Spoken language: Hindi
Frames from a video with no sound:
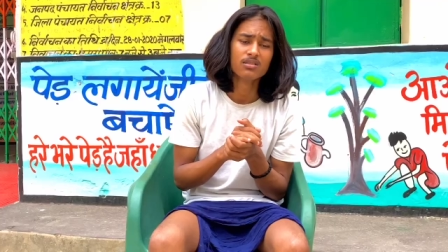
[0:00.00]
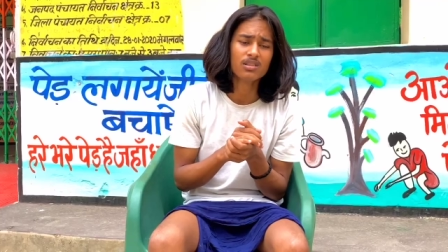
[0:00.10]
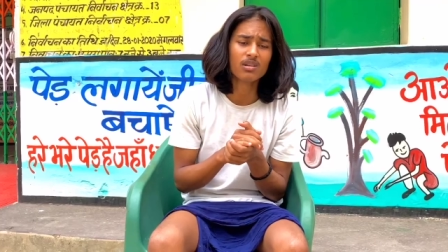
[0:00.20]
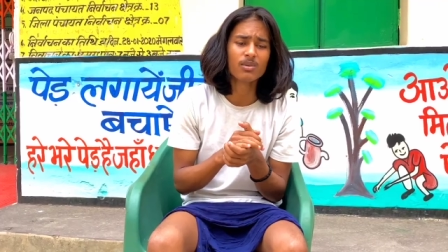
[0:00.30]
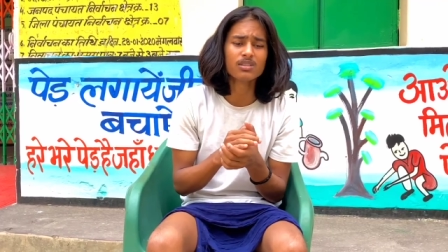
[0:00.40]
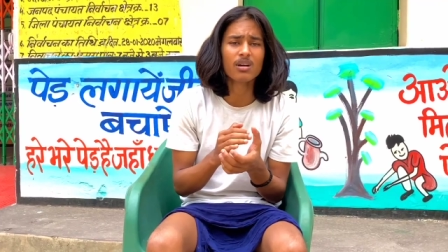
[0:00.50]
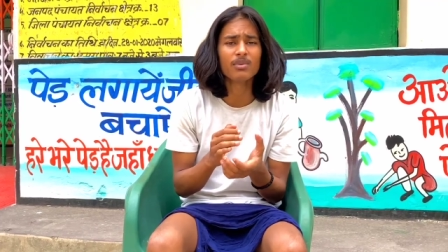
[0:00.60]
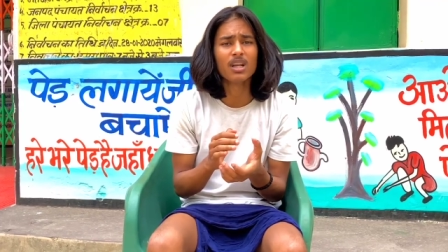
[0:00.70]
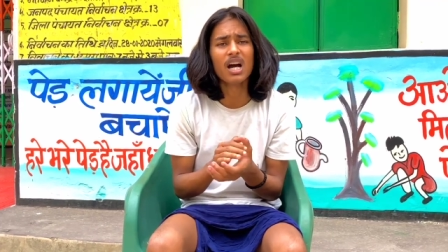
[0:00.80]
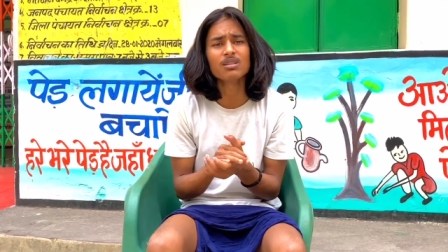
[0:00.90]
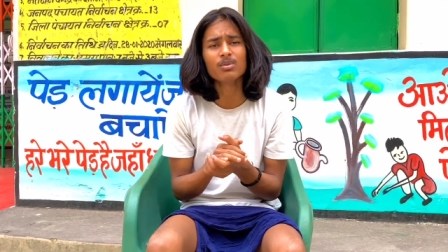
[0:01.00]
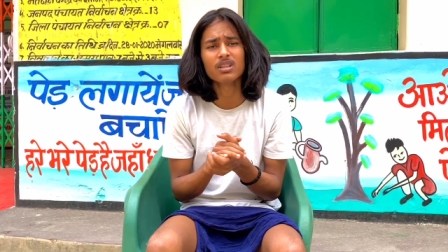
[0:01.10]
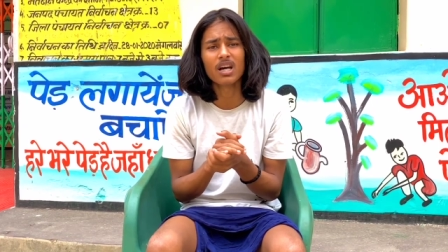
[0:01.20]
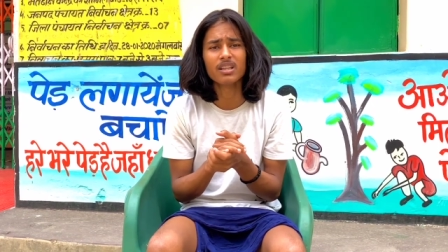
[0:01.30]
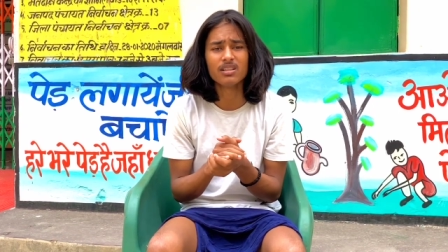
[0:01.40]
सर बस आप इलाज
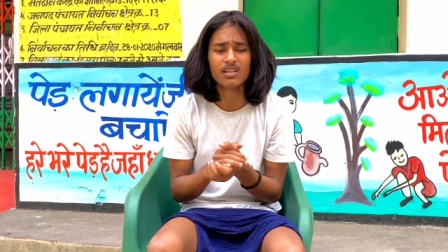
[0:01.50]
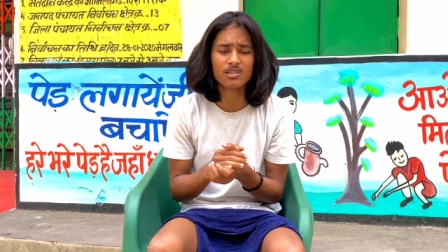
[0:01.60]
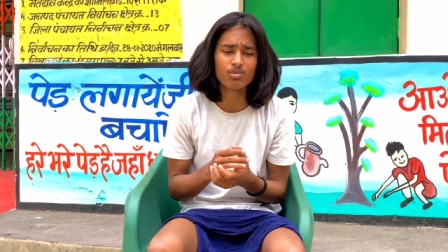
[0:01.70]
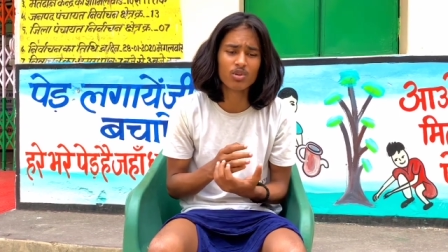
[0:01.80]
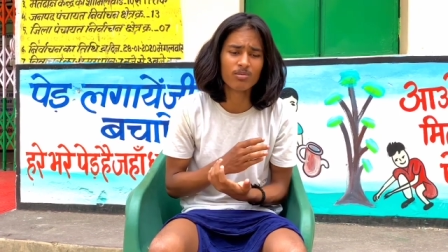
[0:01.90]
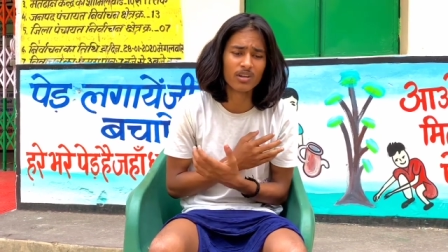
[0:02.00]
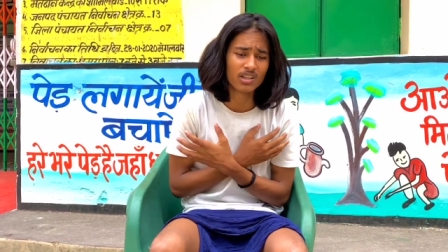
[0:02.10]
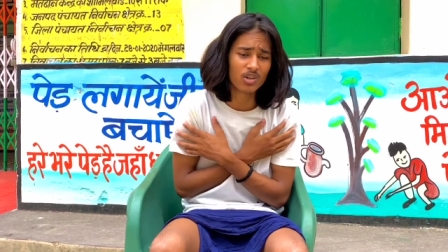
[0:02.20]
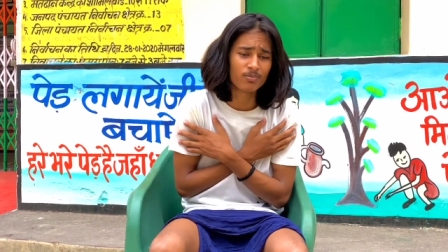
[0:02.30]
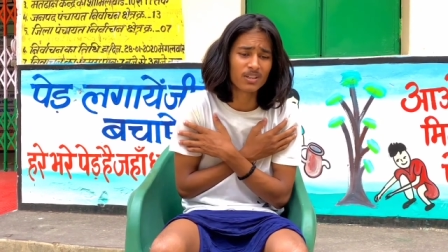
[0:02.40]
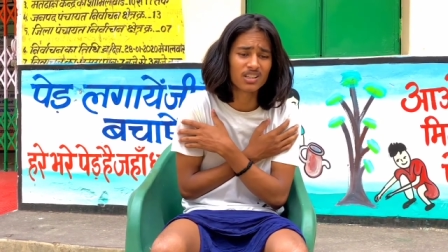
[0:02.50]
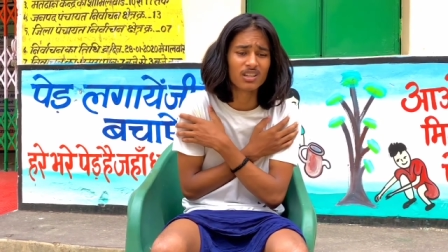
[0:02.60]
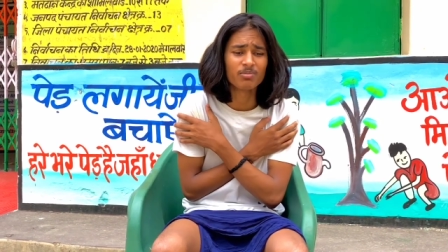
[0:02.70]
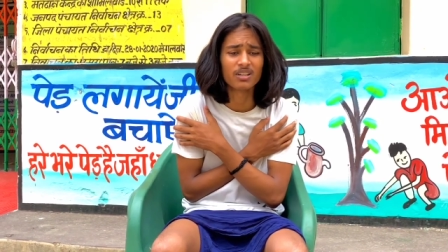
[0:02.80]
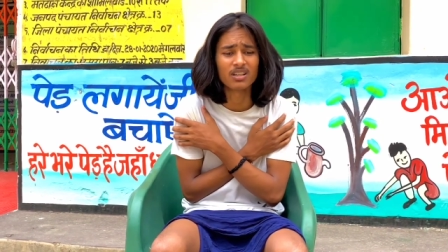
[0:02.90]
बता दीजिए इस भूखमरी और
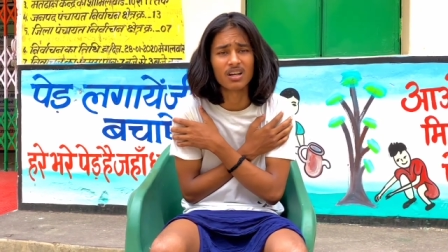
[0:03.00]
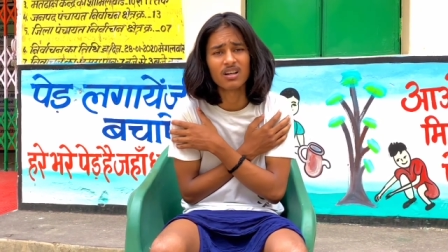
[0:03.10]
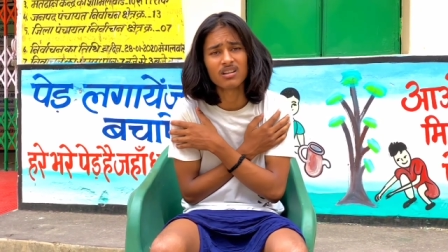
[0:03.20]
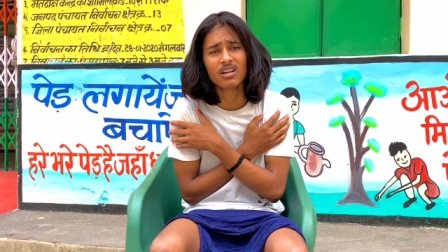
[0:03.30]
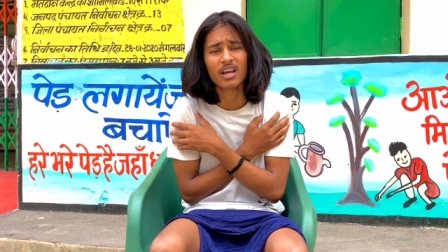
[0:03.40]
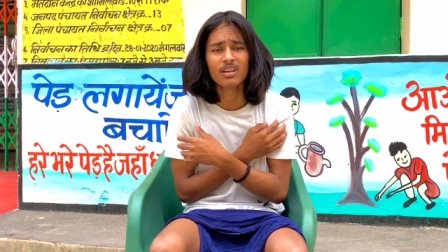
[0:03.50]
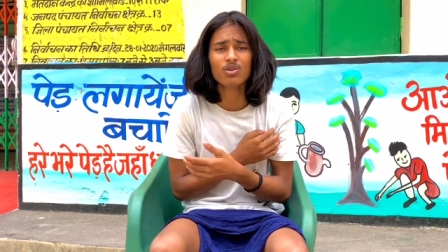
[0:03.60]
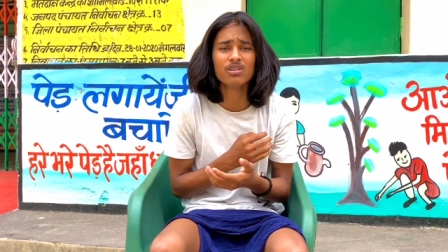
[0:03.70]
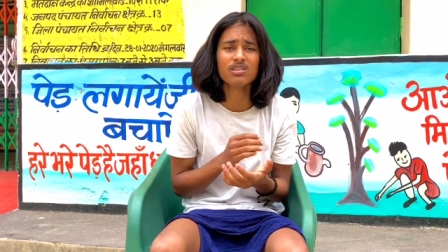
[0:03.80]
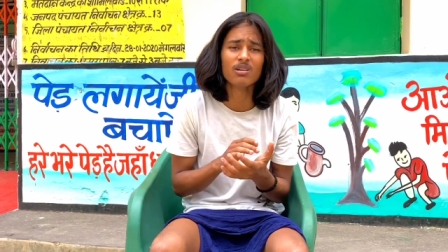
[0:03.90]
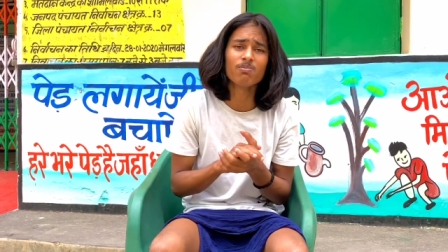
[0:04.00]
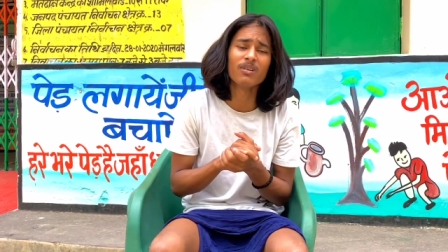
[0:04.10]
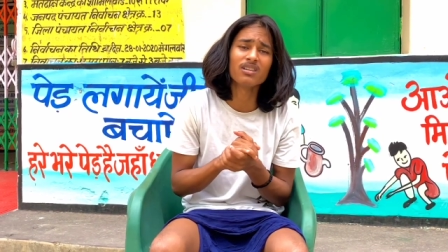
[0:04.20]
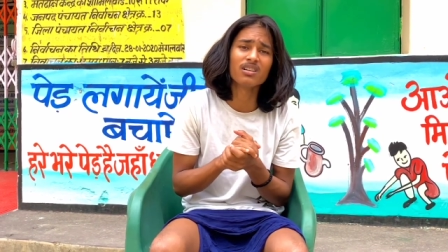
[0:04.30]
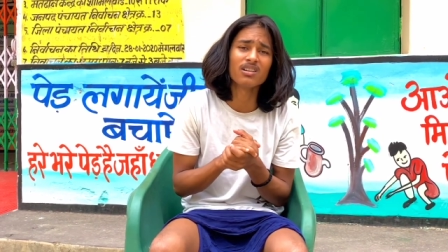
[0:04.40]
पतलेपन का ना ही कोई जीअप
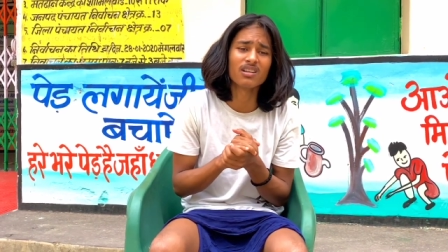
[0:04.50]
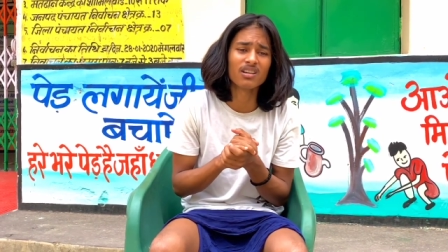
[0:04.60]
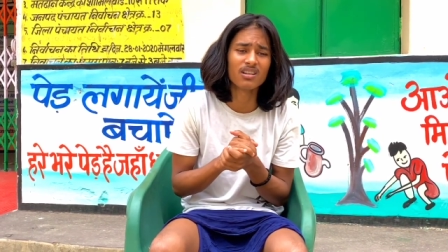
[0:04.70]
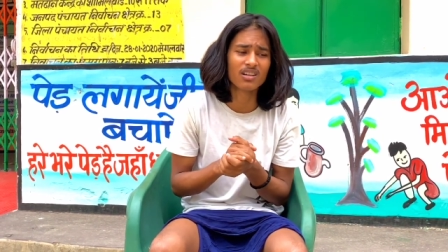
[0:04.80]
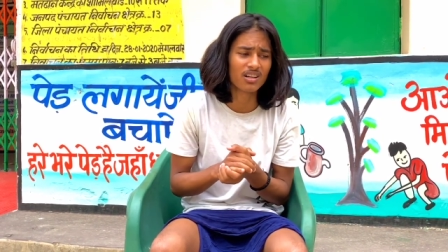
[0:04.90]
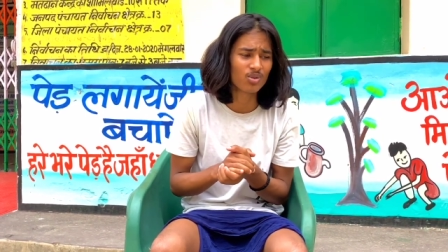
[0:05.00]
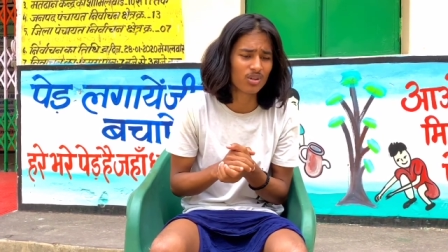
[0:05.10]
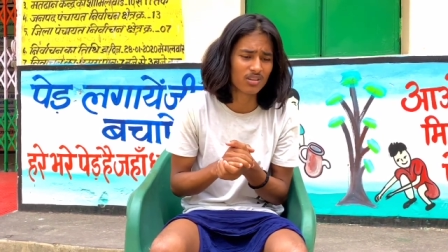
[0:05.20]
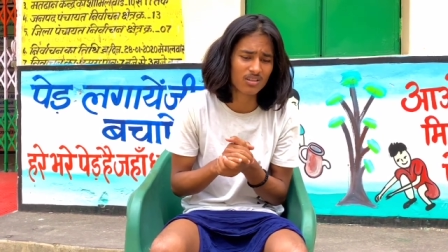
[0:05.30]
पट रही है ना कोई